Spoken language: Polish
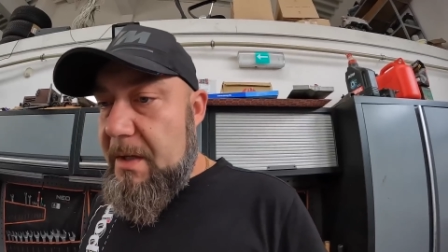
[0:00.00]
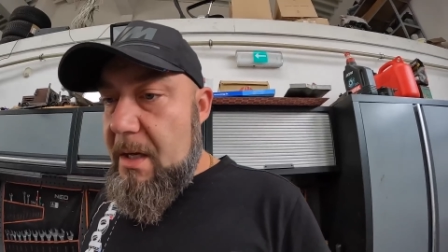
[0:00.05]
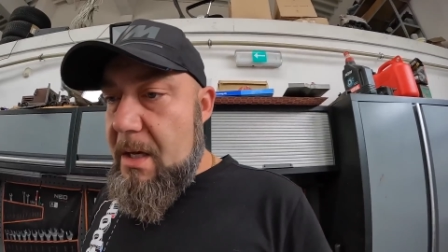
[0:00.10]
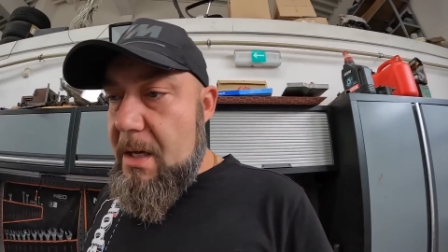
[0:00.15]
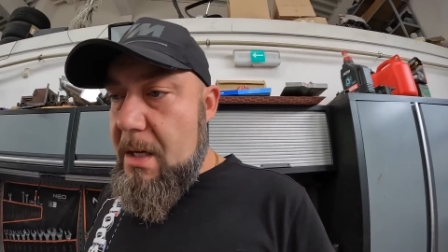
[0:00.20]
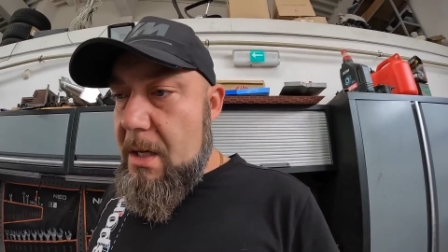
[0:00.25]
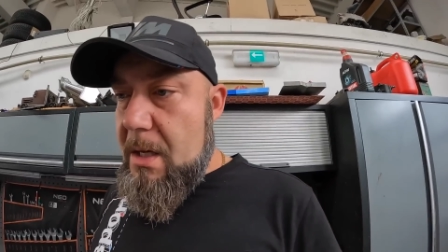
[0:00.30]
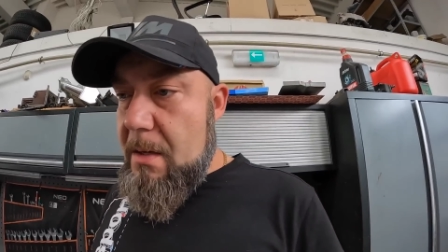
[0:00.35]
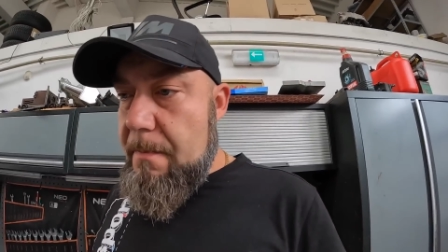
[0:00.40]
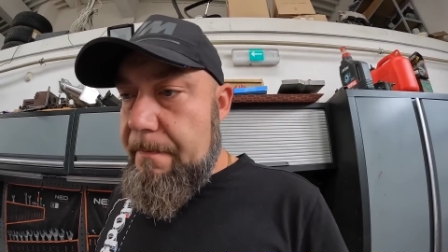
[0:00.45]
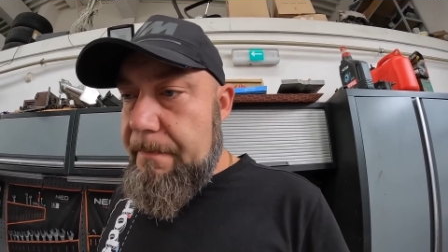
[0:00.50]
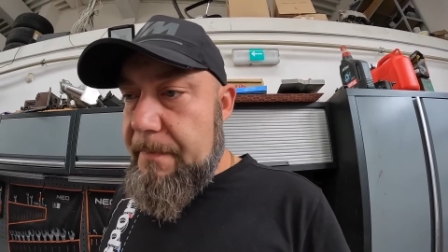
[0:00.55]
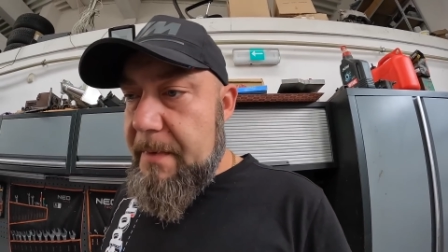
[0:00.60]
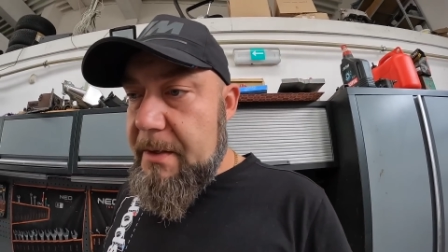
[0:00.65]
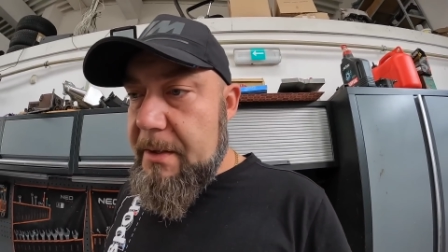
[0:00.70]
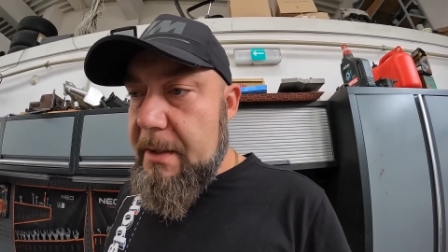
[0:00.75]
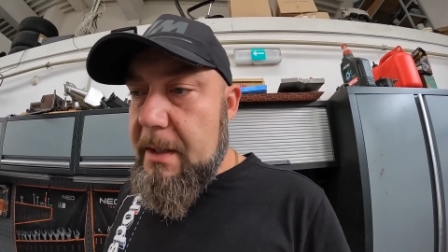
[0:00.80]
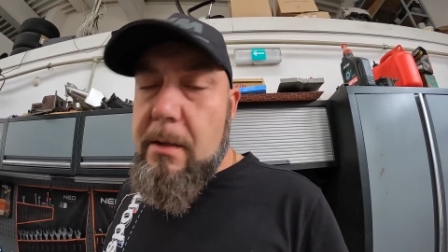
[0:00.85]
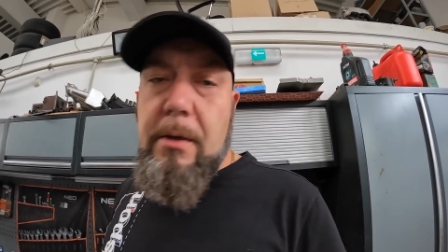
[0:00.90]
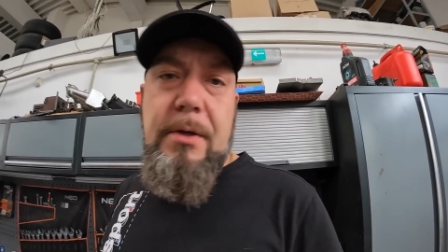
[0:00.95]
i
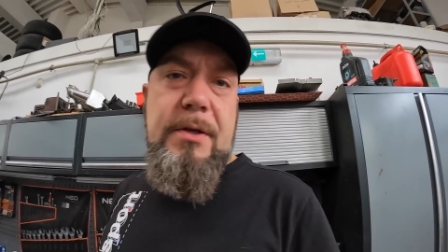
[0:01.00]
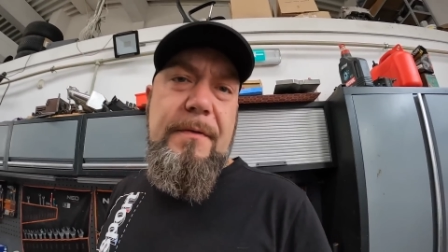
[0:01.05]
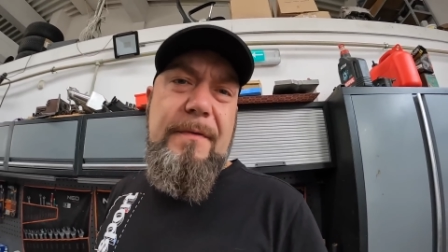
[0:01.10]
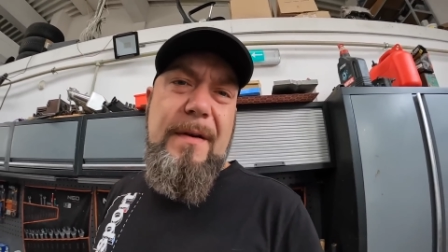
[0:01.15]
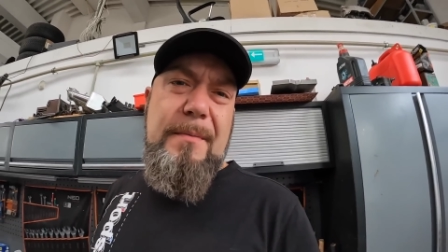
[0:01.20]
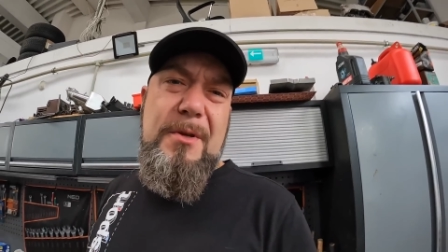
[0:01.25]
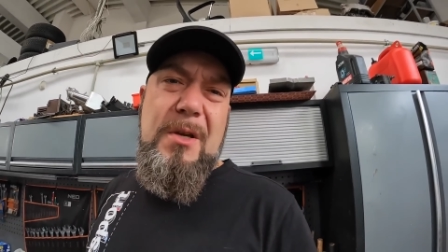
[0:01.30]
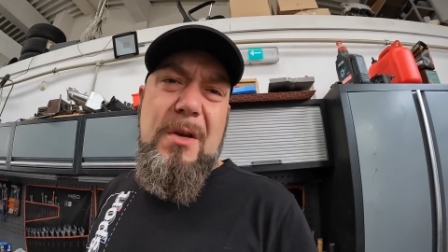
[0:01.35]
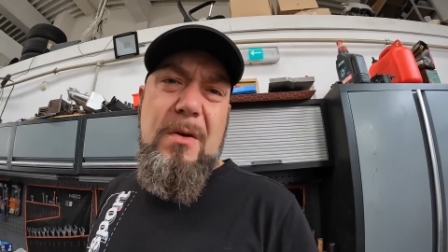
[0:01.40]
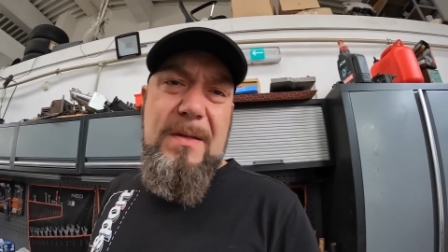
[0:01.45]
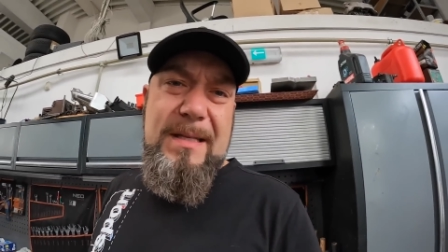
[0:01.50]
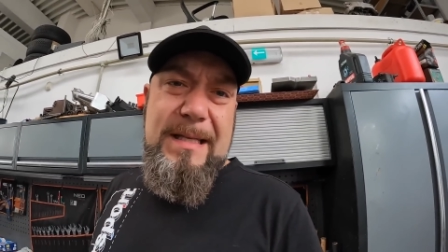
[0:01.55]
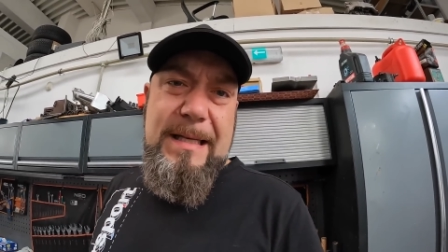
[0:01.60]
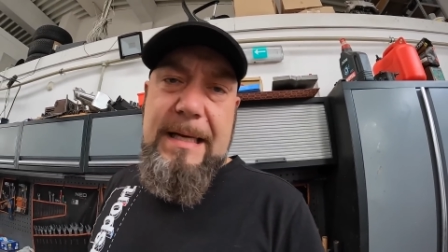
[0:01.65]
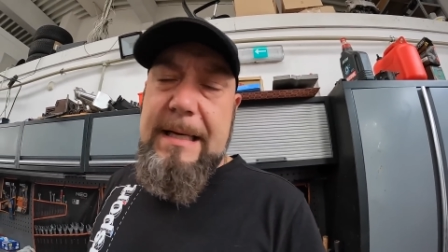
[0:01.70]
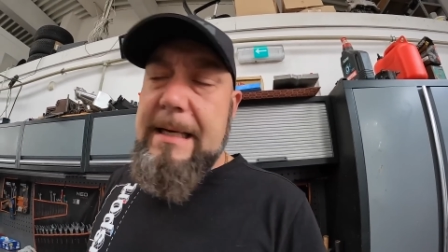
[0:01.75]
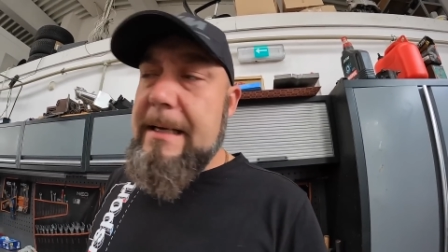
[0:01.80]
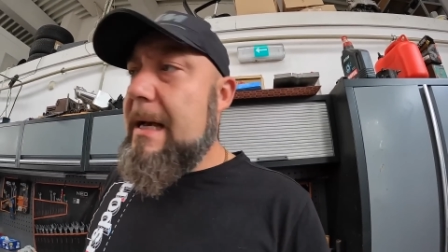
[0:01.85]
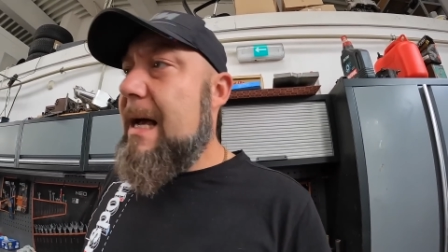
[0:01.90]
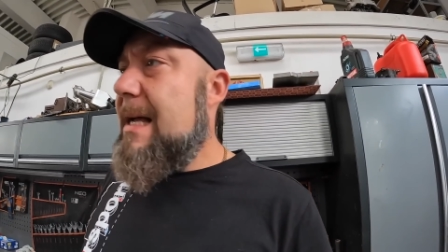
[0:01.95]
jeżeli kończy Wam się OC,
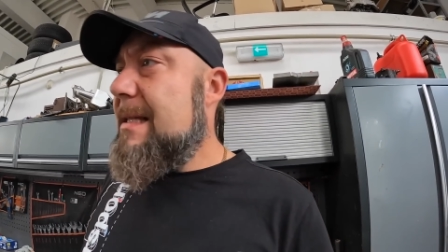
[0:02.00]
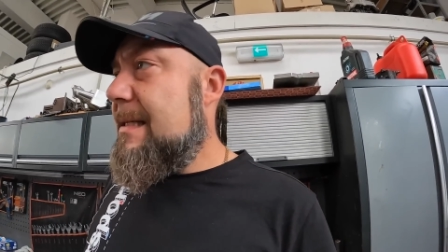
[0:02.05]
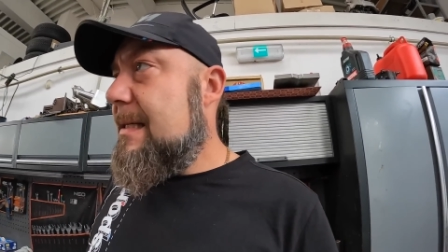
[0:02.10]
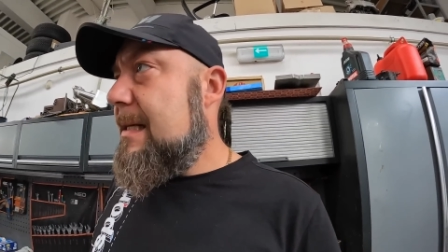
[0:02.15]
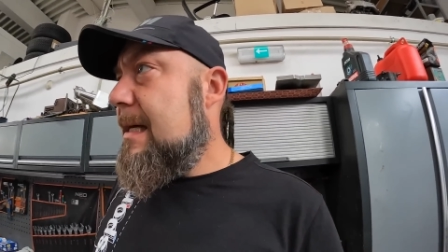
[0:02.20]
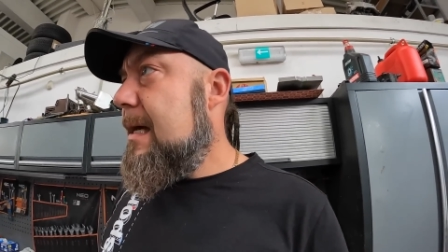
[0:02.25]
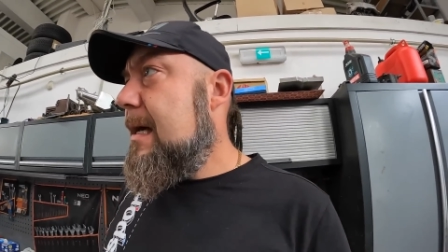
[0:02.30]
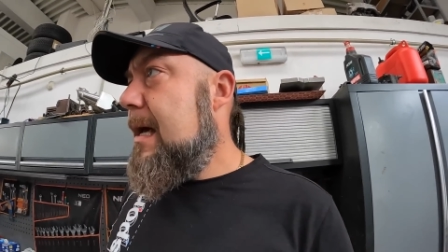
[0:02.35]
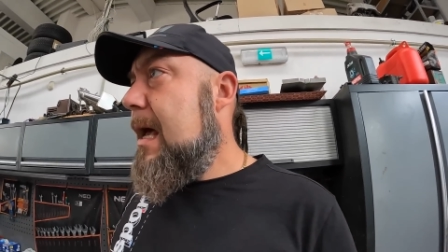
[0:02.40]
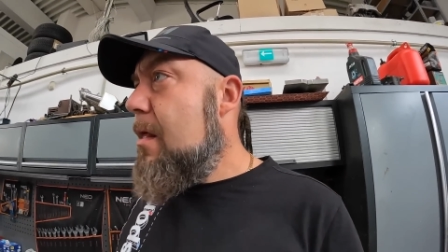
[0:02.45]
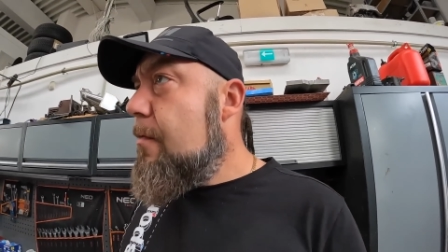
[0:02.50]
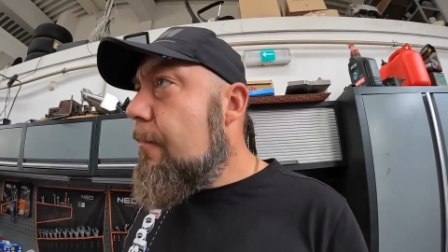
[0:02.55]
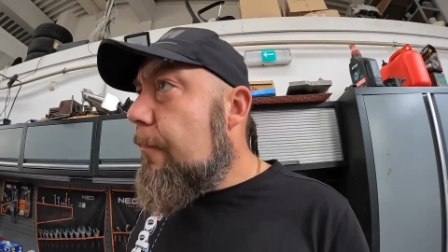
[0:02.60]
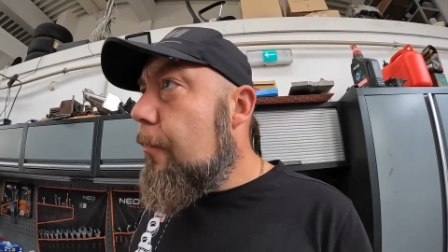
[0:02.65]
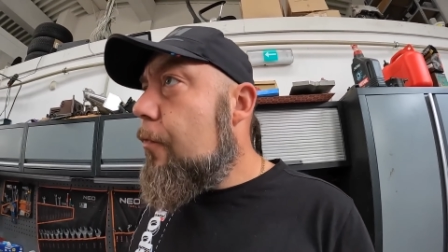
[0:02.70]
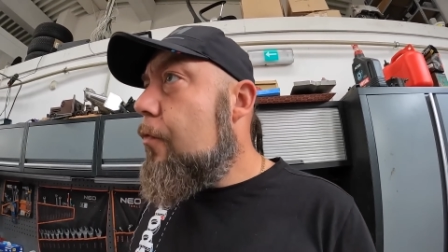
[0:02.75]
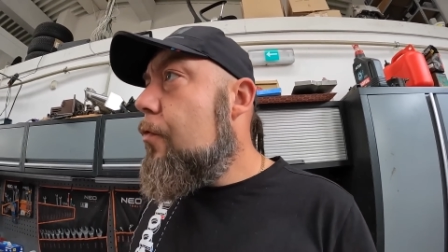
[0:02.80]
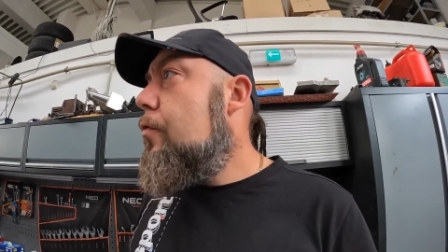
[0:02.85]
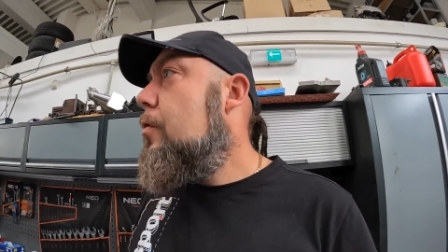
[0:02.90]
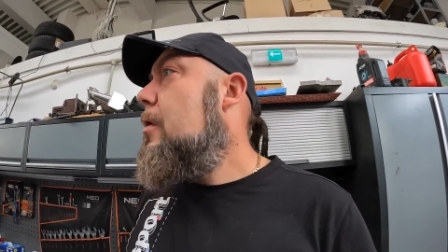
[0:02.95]
AC,
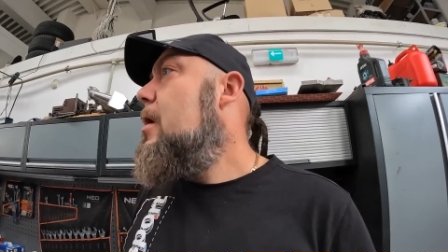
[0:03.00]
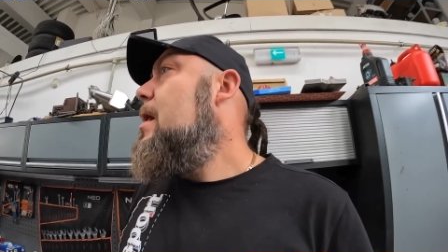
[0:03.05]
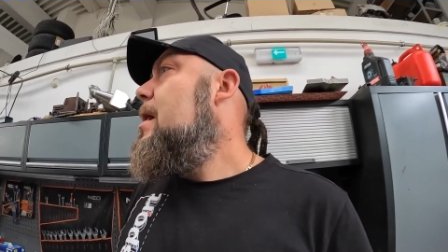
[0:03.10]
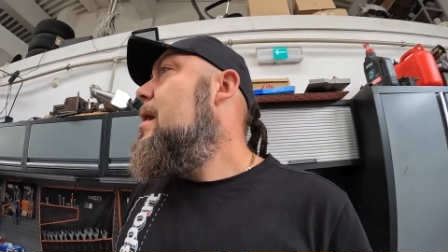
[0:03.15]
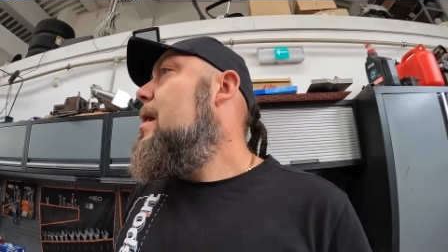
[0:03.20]
NW,